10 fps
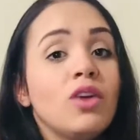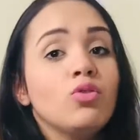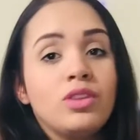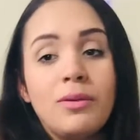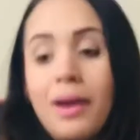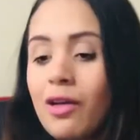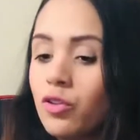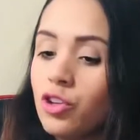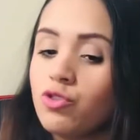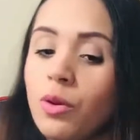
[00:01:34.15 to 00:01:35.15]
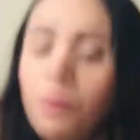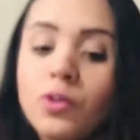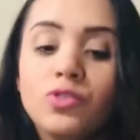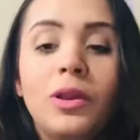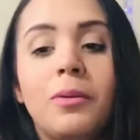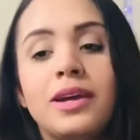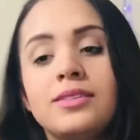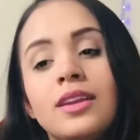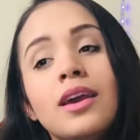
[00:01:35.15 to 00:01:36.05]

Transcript: Usted va donde su esposo y le va a decir,